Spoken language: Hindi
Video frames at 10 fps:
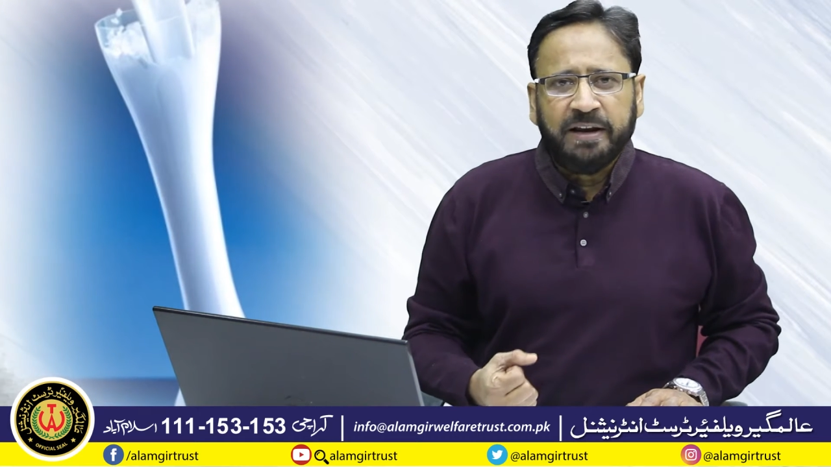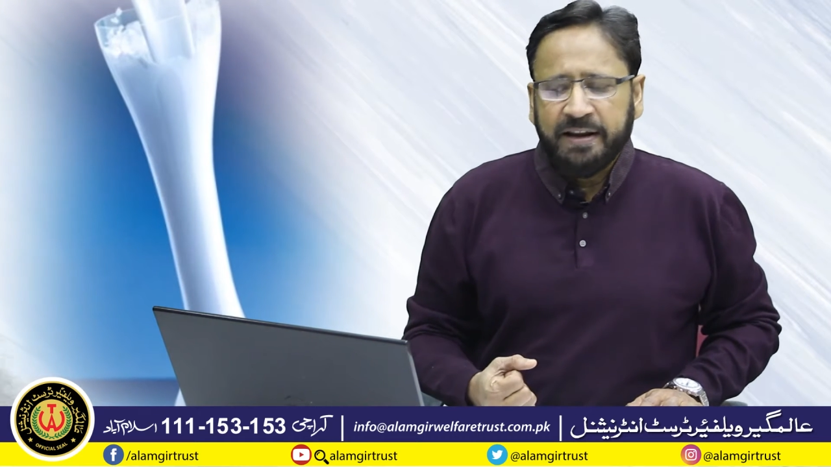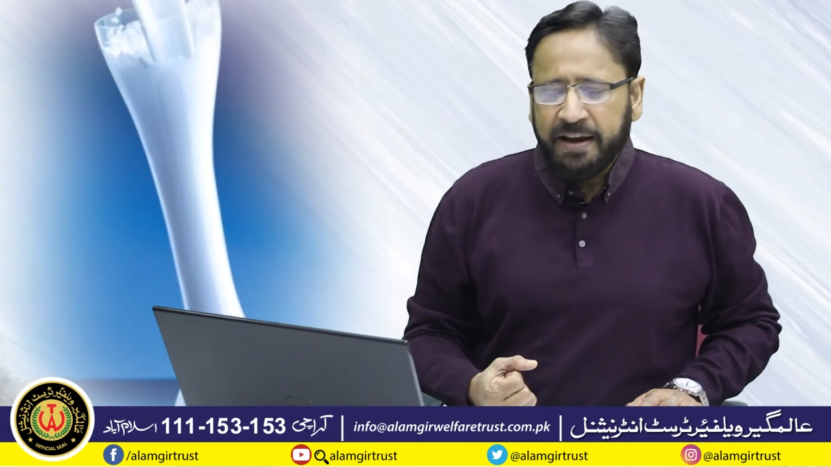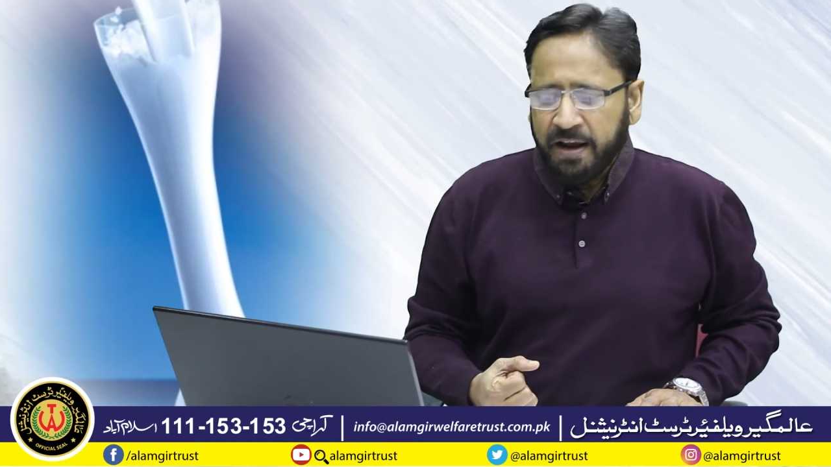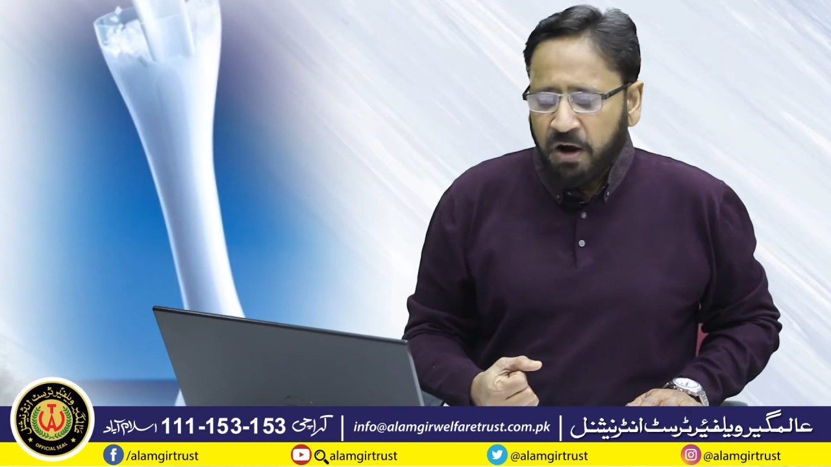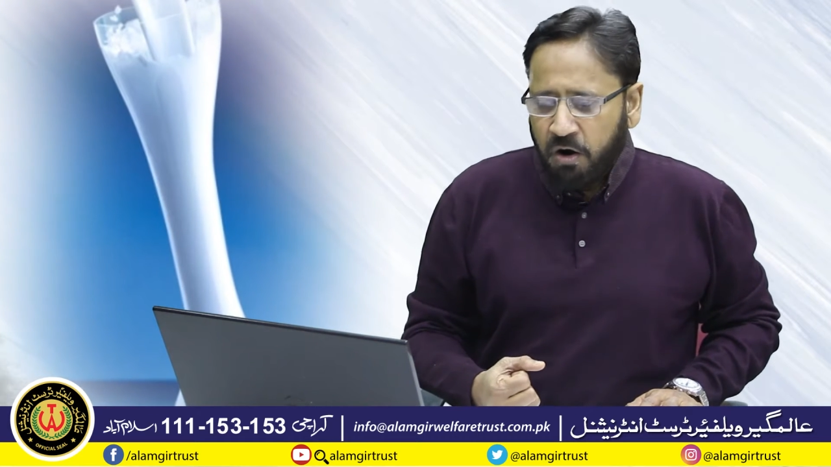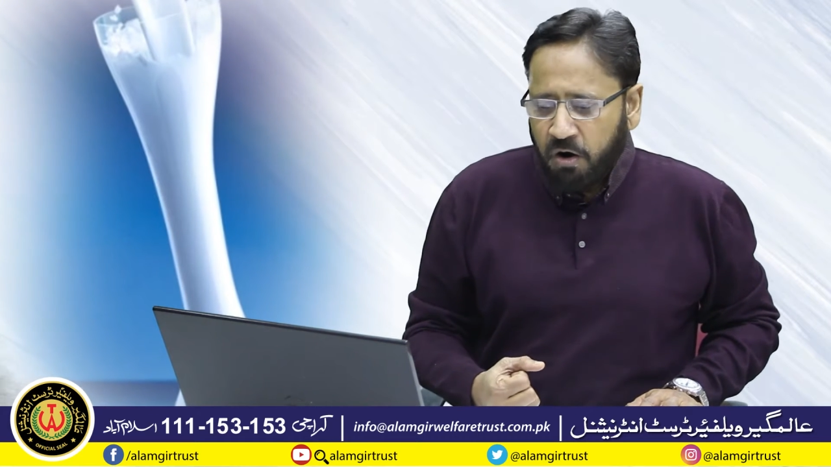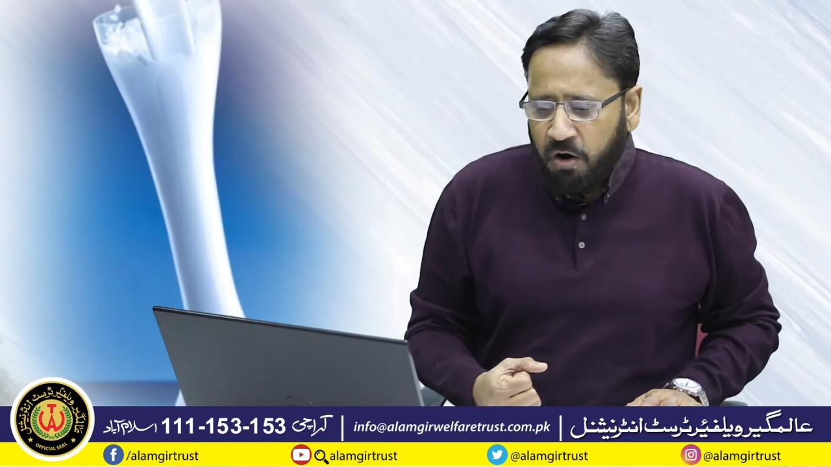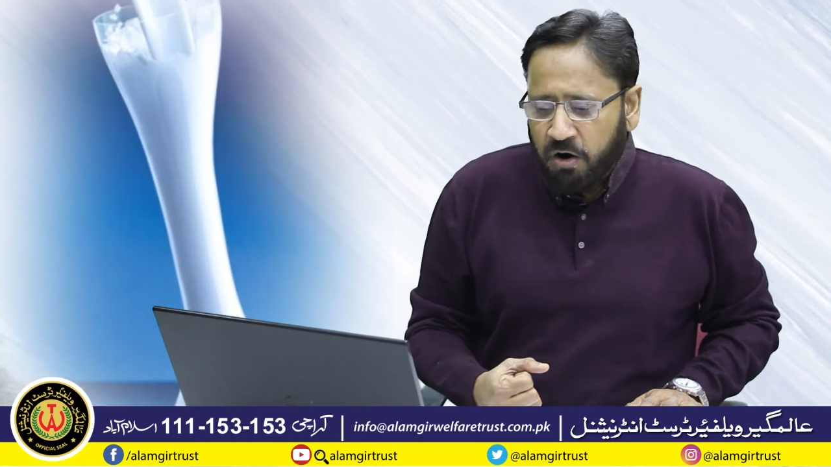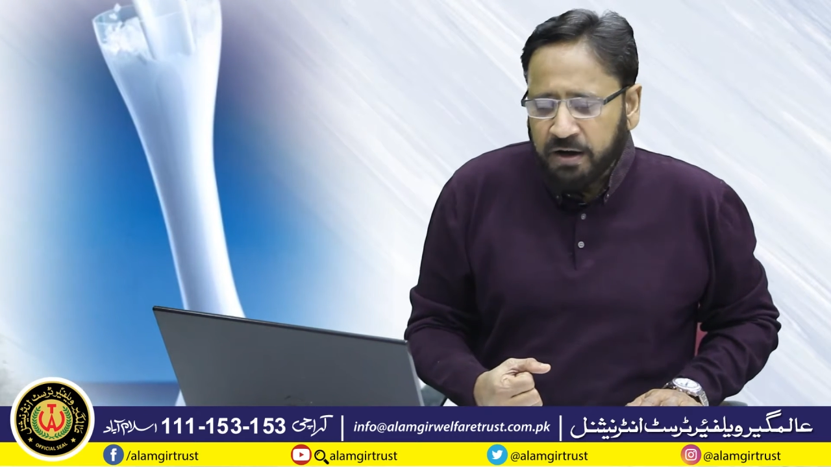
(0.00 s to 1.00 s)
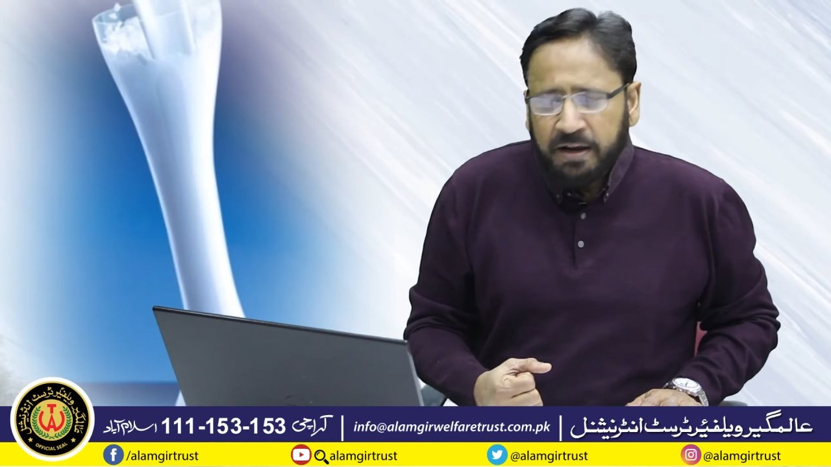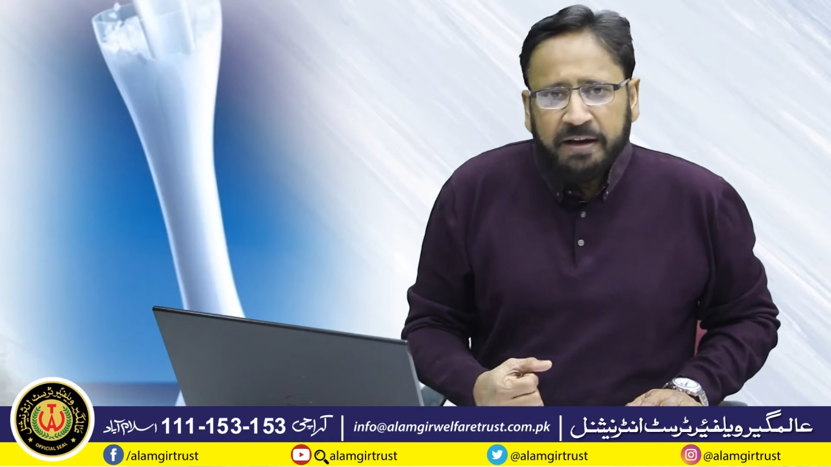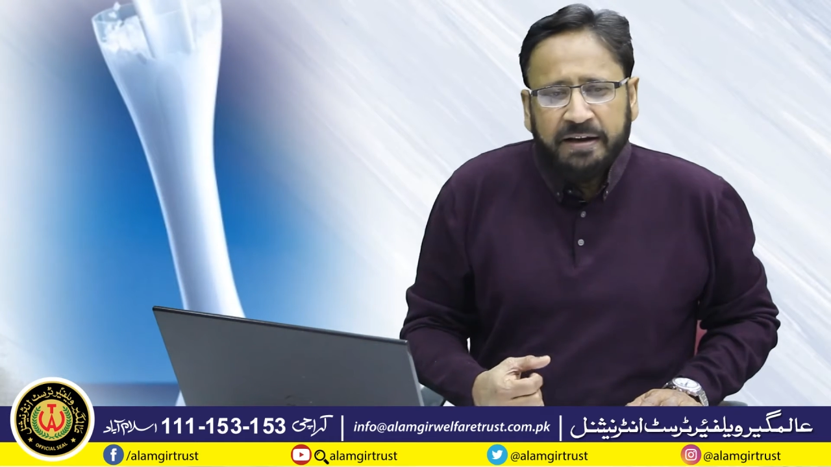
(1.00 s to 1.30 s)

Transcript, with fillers: के लिए और